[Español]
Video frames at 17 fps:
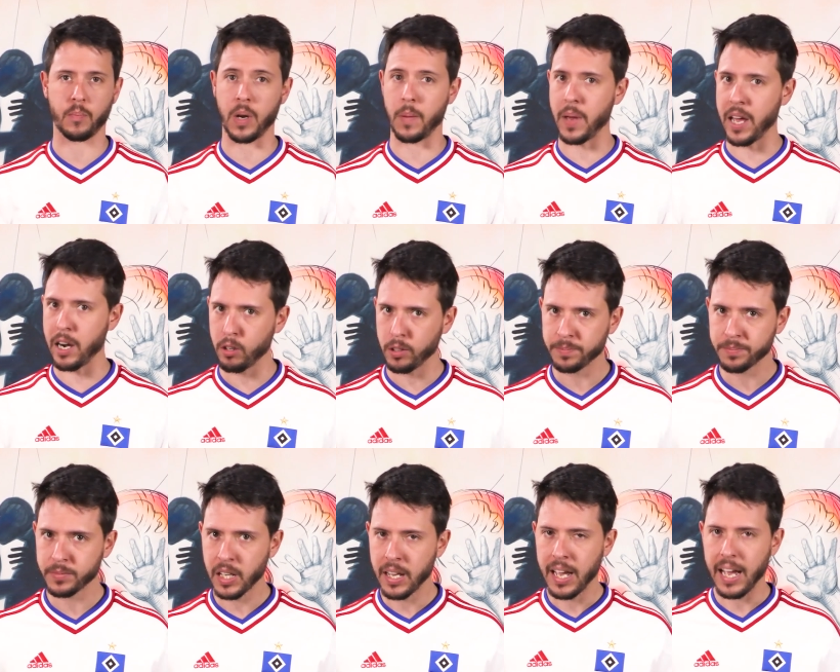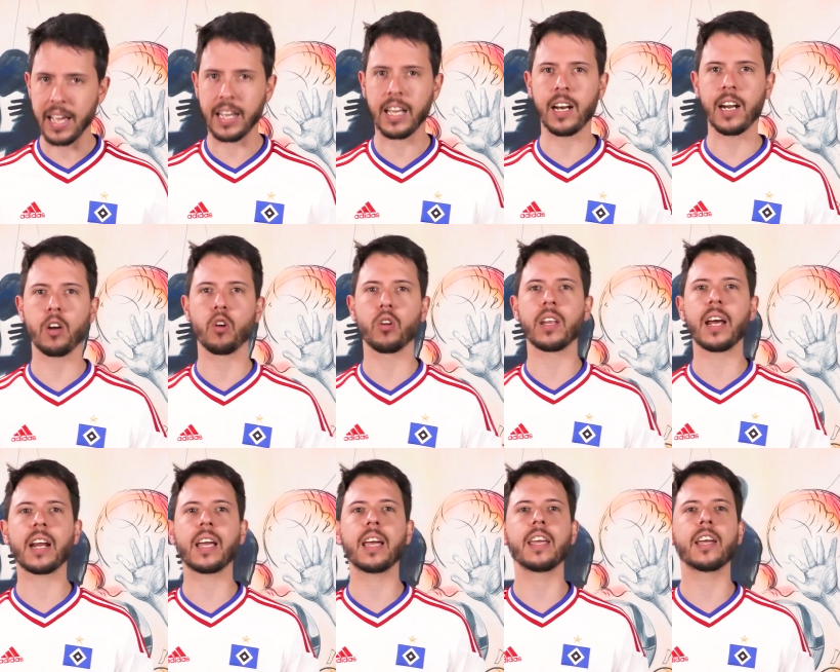Primero, hay que
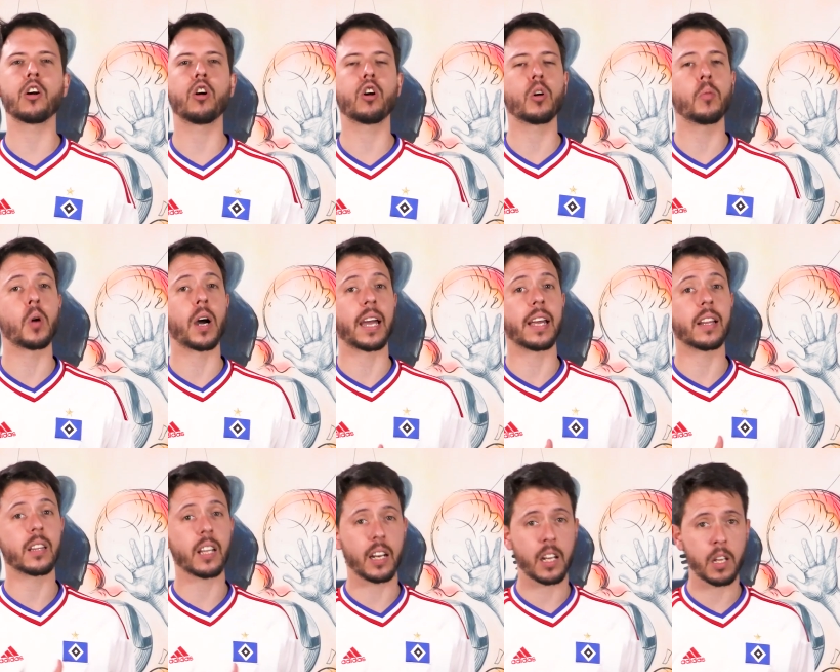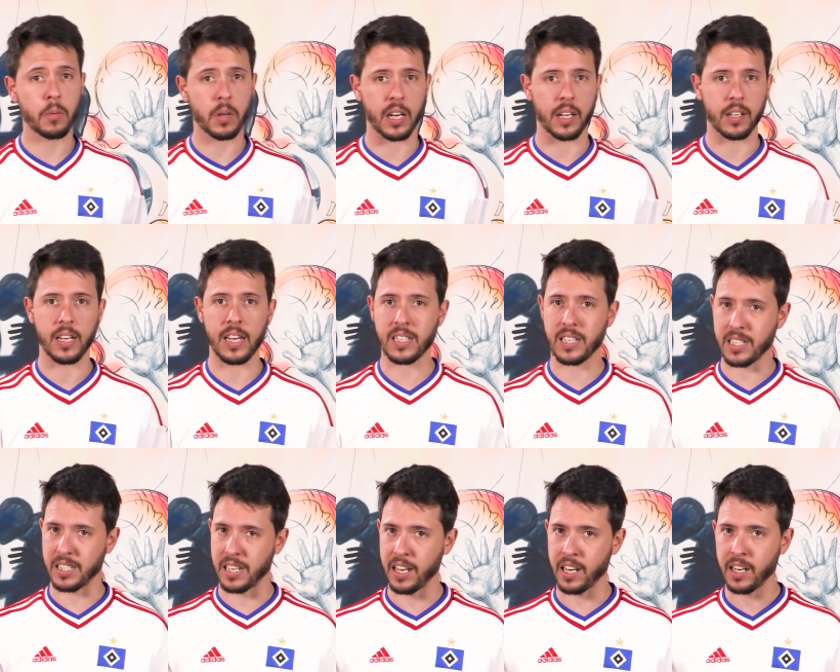recordar que llegó como agente libre, es
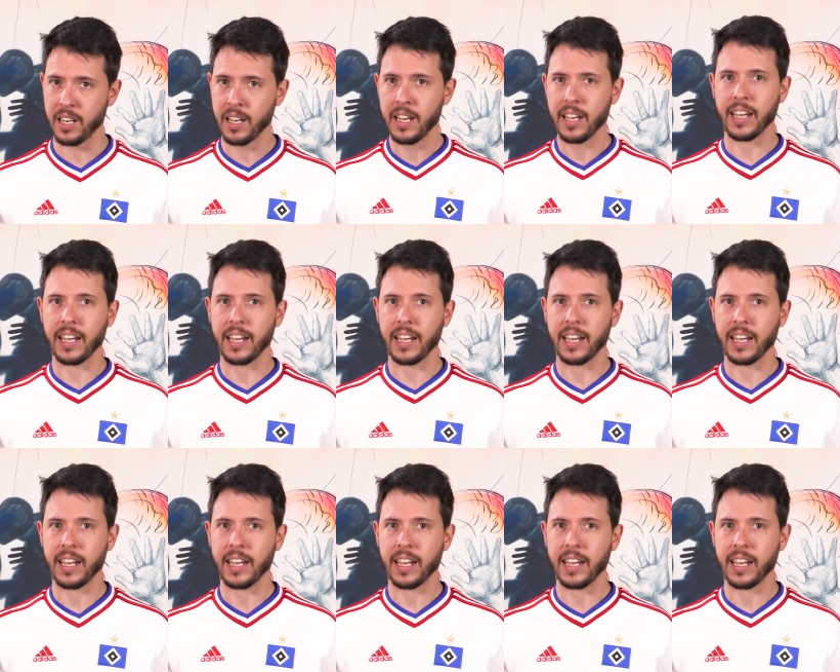decir,